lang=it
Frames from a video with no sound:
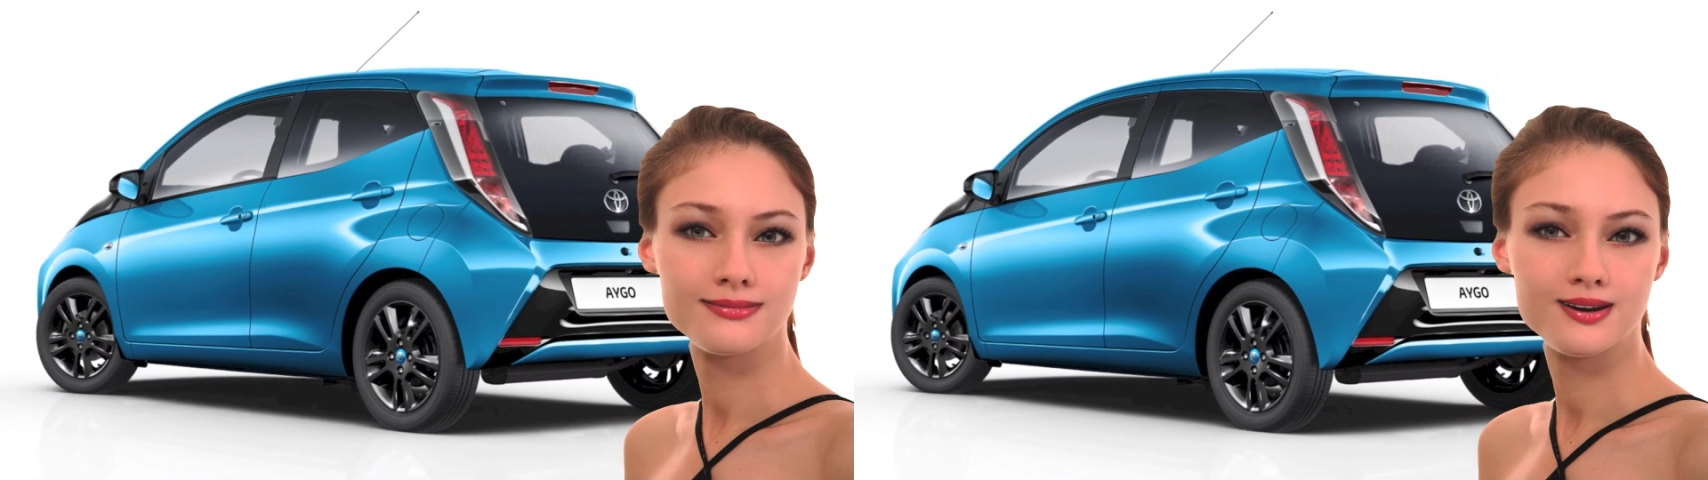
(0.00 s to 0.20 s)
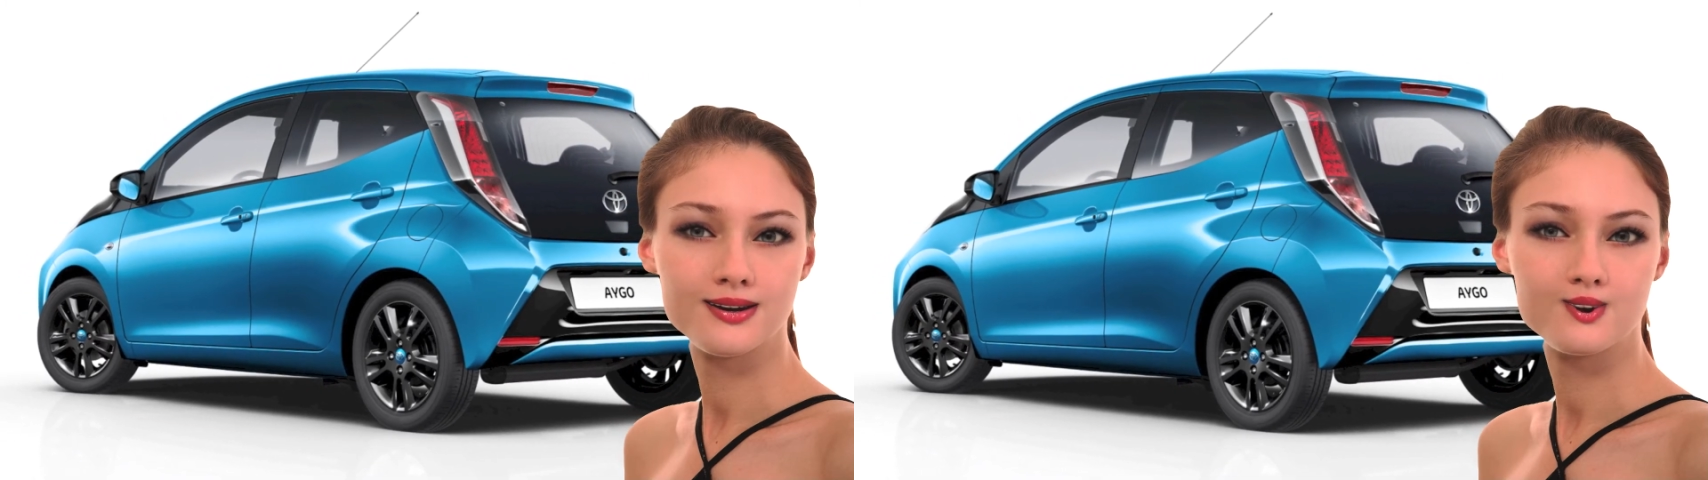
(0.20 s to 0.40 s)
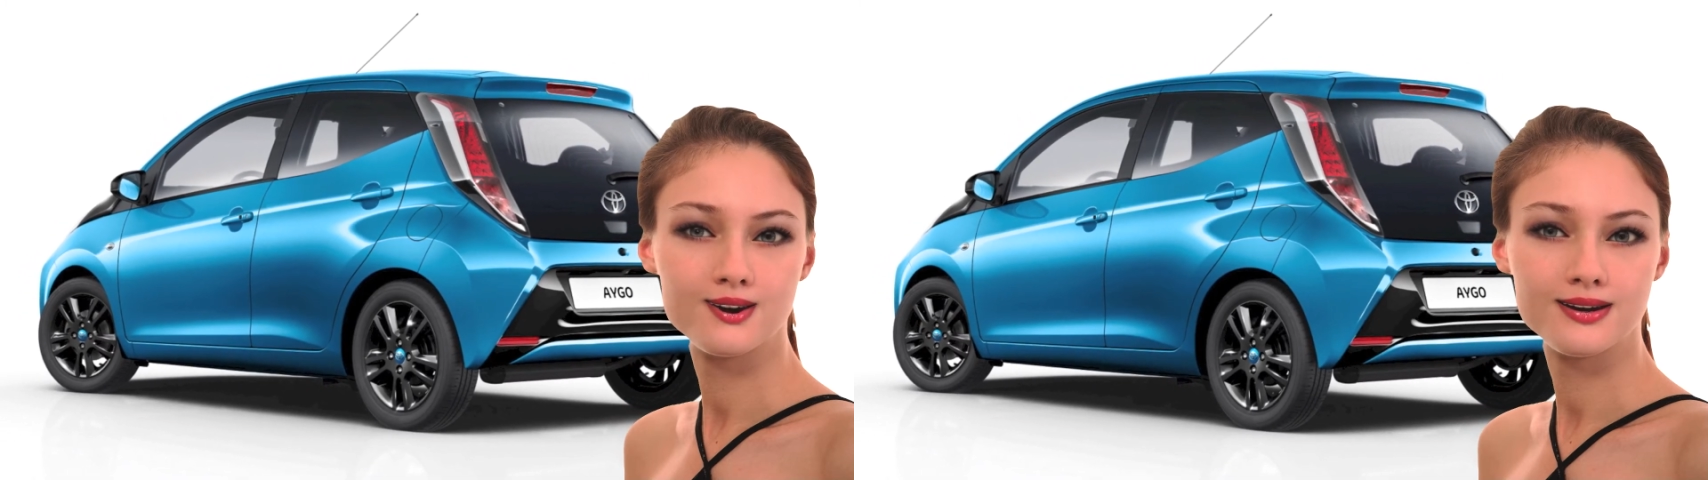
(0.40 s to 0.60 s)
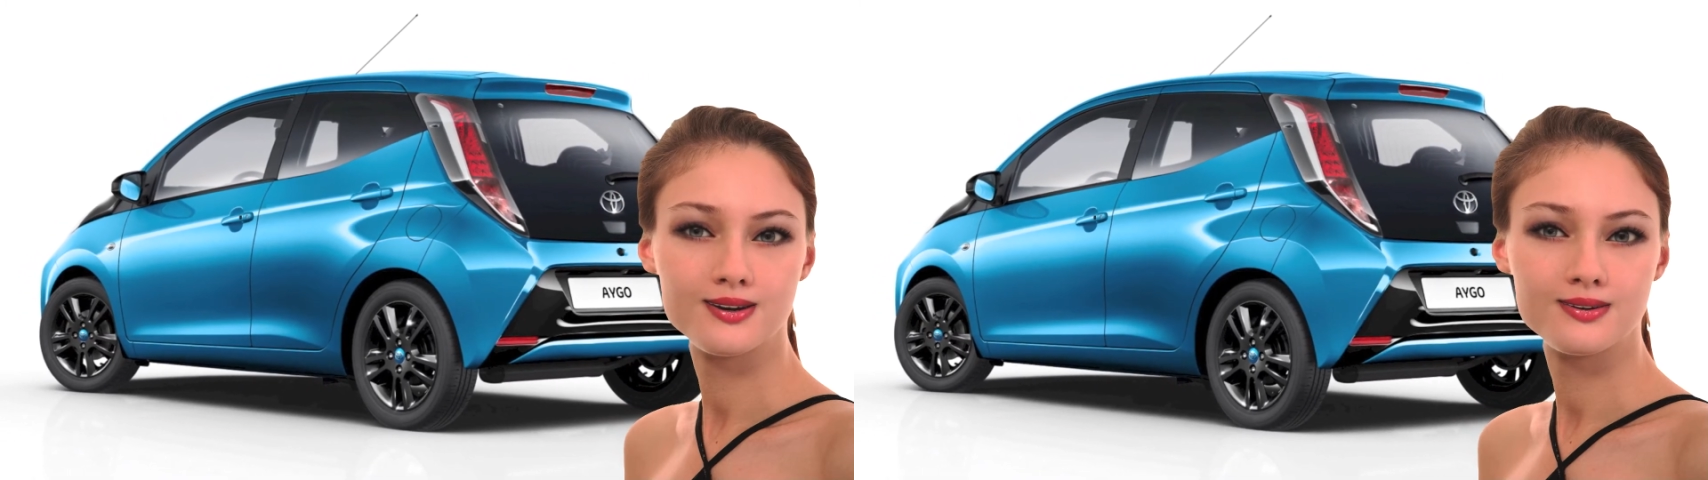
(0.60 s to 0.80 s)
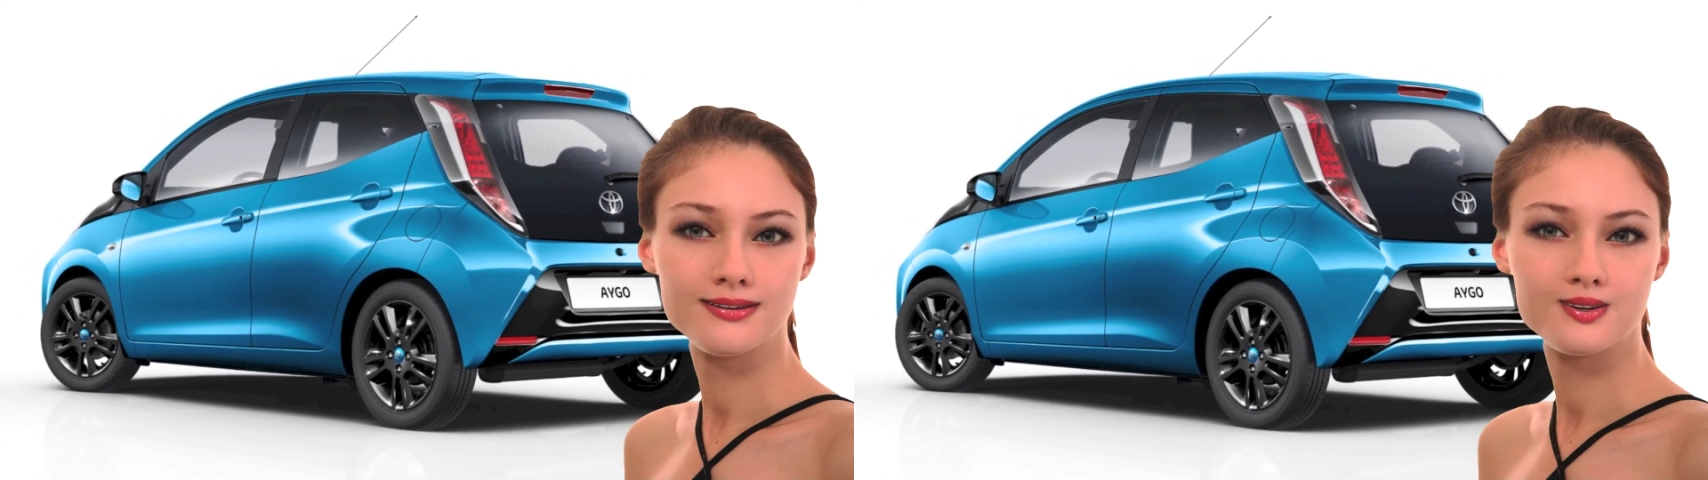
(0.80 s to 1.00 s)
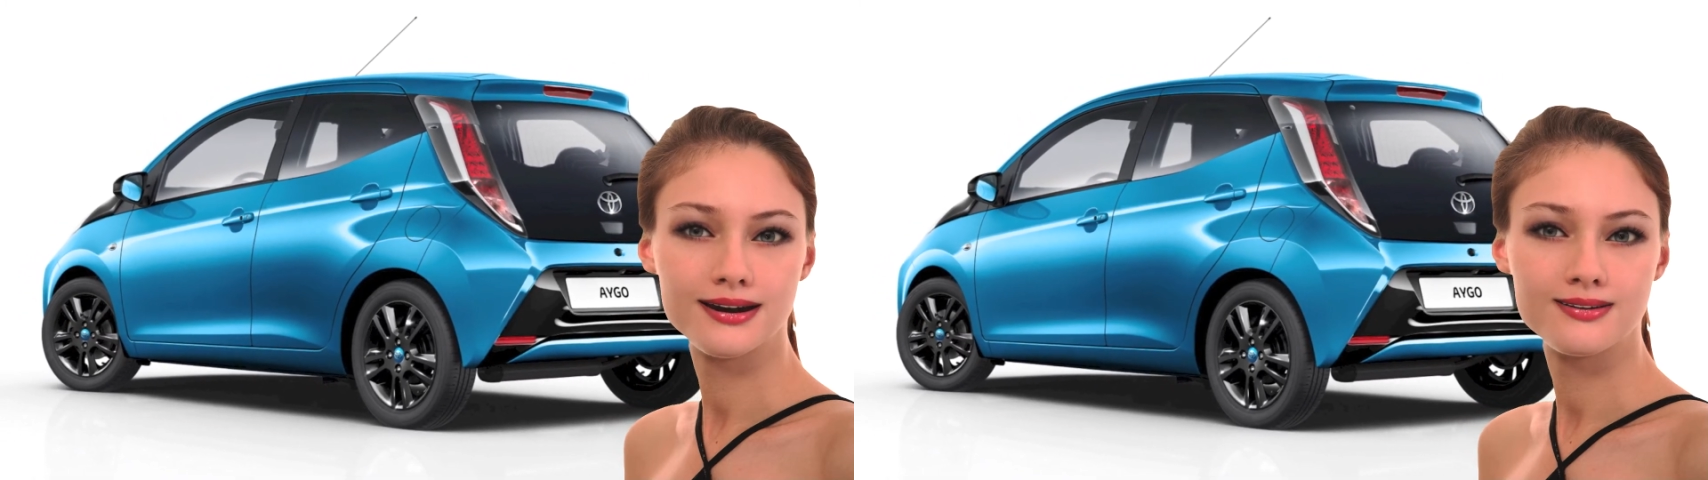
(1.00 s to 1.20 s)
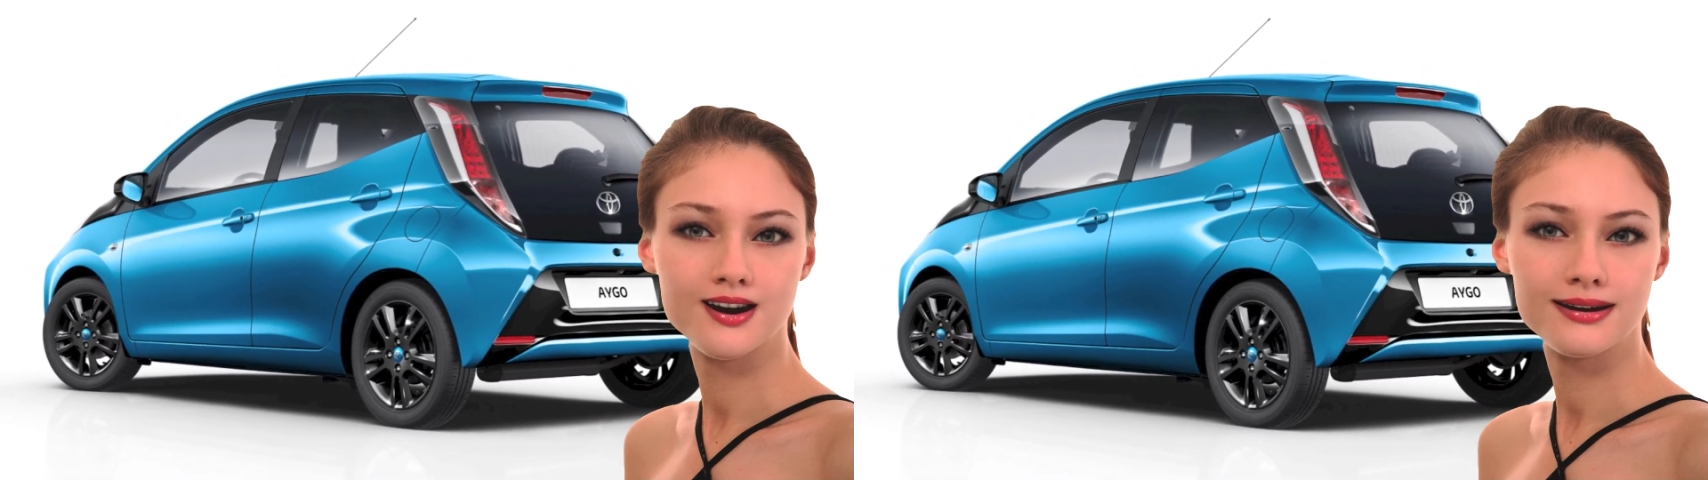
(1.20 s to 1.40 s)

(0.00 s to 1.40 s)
13.700